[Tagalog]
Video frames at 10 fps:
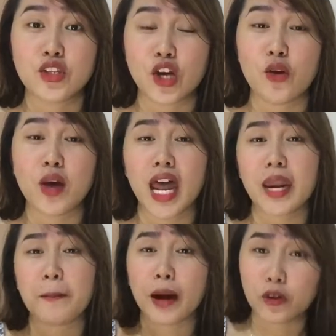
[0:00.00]
So, wala
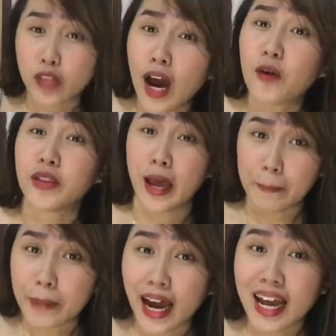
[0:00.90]
nang pakuda-kuda
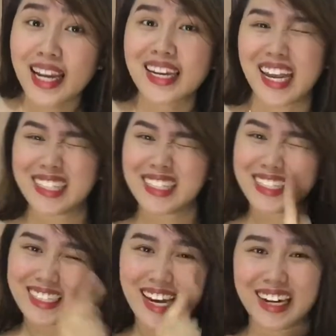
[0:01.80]
pa. Let's
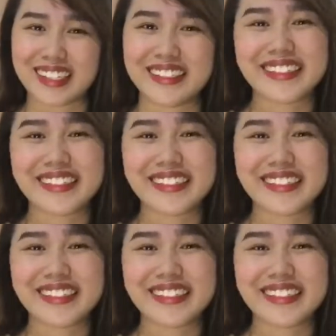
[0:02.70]
start.